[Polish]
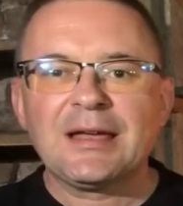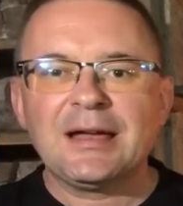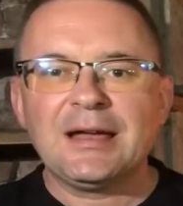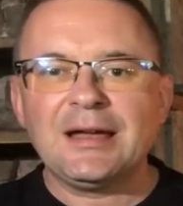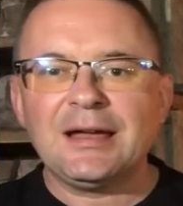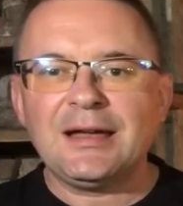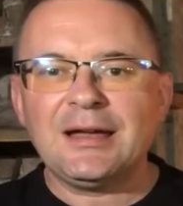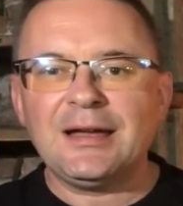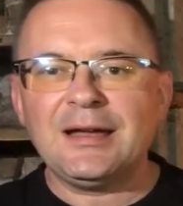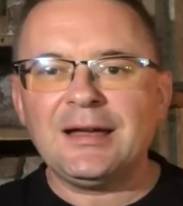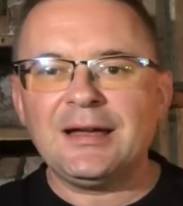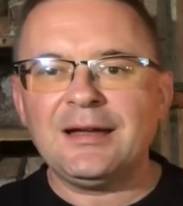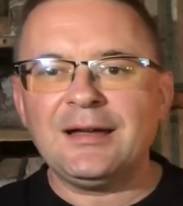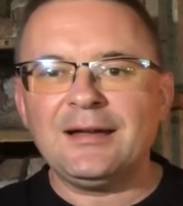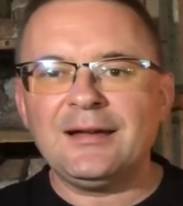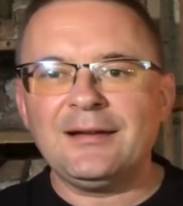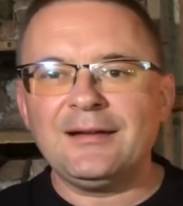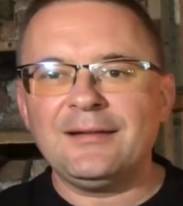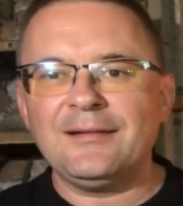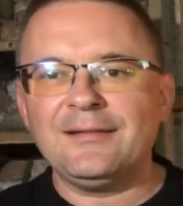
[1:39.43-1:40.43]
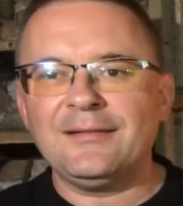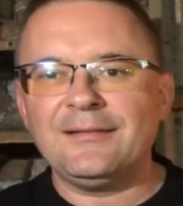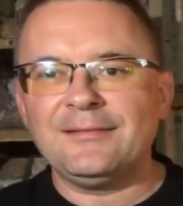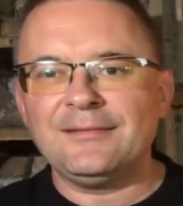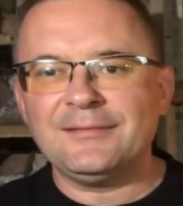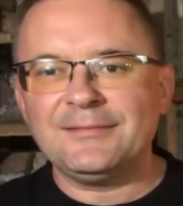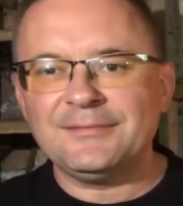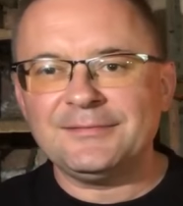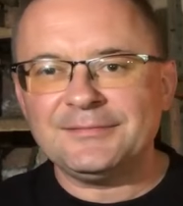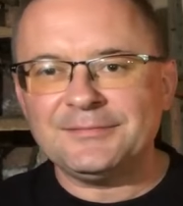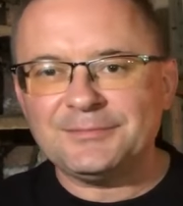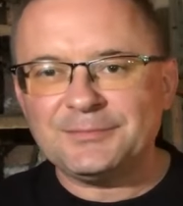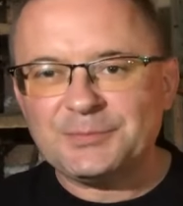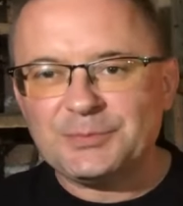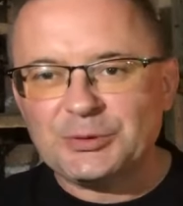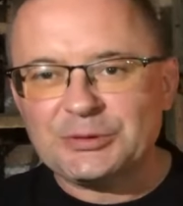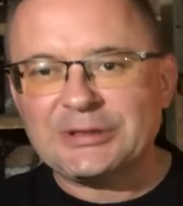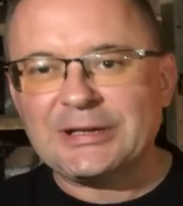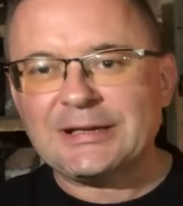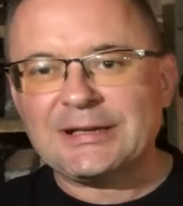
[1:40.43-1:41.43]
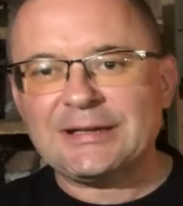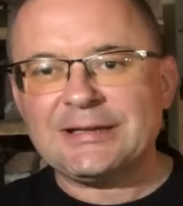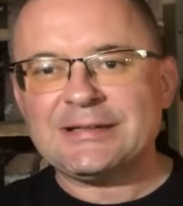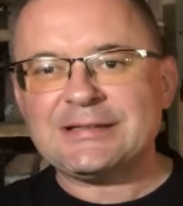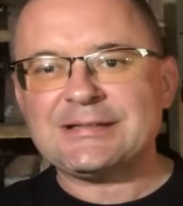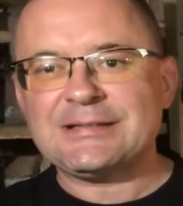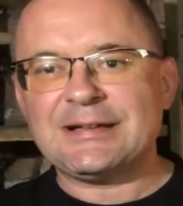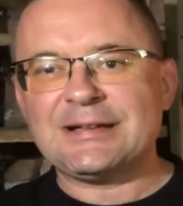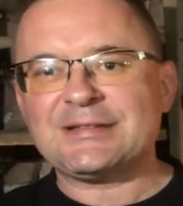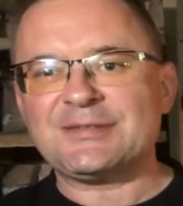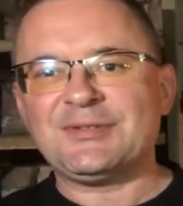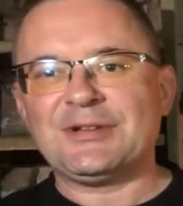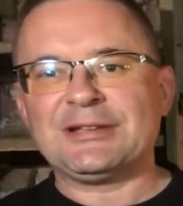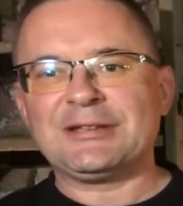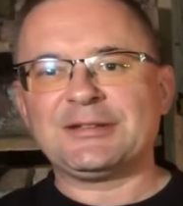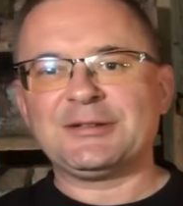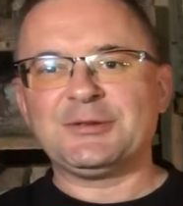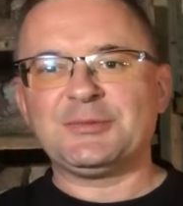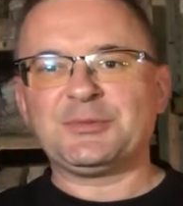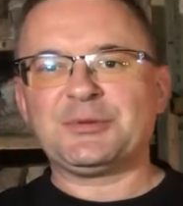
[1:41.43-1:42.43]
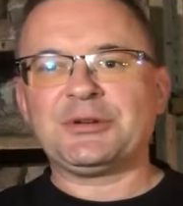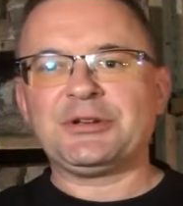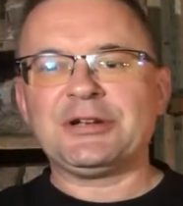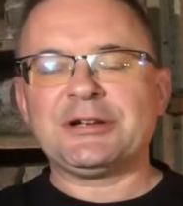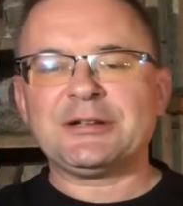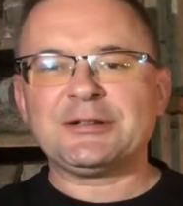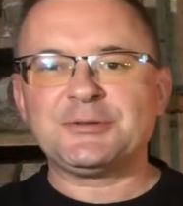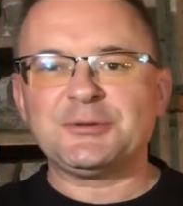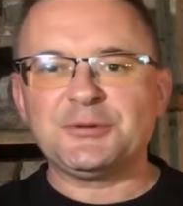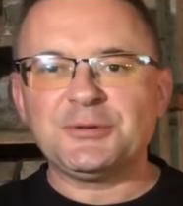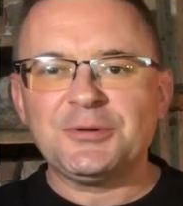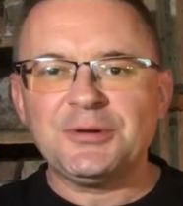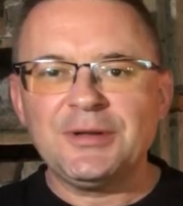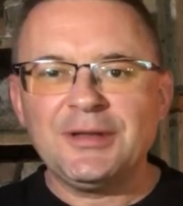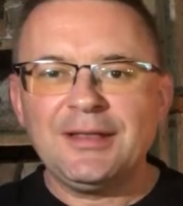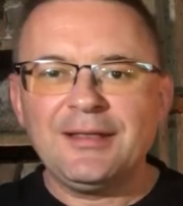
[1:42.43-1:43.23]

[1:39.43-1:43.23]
E, bo taka jest nazwa tego projektu.